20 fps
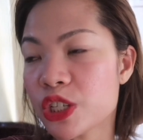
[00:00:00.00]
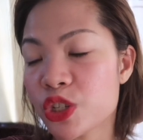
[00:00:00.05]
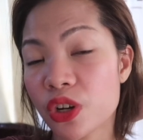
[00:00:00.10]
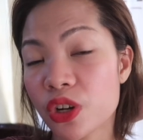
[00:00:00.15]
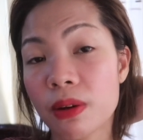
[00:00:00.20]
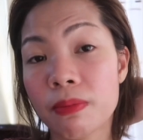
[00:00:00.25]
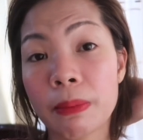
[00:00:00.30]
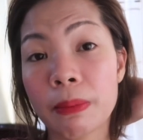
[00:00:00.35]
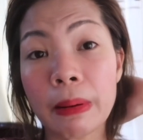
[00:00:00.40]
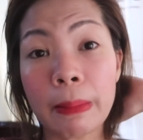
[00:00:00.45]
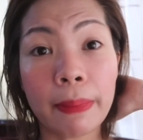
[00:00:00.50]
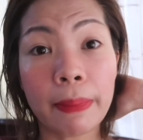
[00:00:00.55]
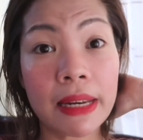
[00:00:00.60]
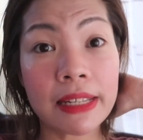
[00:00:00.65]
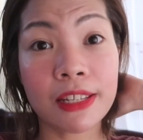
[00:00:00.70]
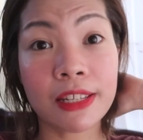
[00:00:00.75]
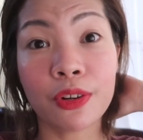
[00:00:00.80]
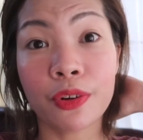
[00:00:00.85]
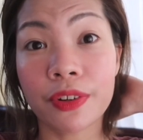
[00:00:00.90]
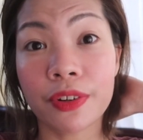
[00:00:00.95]
Tsaka
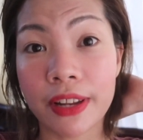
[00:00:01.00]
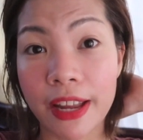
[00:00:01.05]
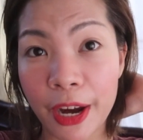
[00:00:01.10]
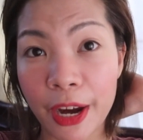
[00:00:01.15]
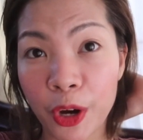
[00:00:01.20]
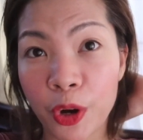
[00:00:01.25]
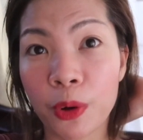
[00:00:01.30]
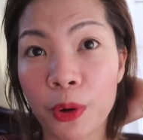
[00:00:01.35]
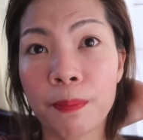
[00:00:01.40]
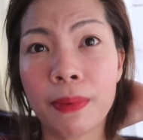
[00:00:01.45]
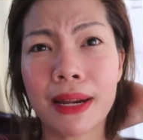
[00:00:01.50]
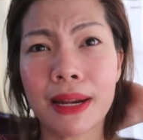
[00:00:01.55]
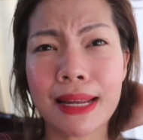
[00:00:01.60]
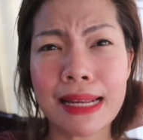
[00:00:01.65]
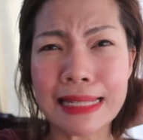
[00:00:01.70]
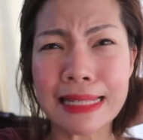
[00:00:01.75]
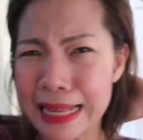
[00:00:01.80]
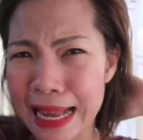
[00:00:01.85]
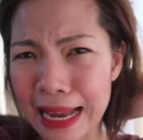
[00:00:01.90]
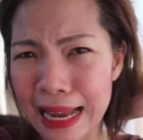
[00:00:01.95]
magpapalisin ako ng aircon para
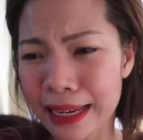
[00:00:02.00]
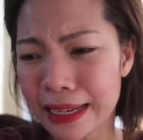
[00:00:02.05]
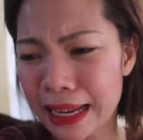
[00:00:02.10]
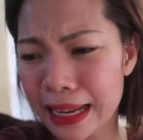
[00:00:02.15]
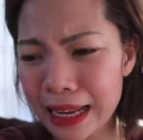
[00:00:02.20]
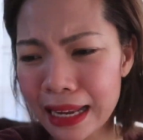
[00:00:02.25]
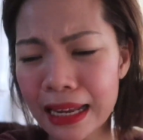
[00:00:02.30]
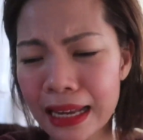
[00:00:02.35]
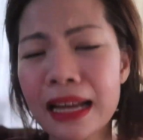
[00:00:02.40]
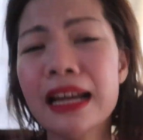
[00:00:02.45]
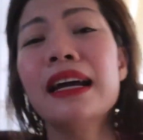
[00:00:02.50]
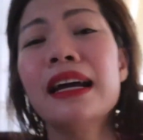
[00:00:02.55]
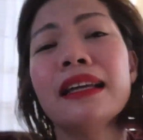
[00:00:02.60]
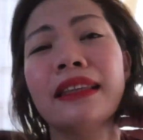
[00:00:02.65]
isahan na.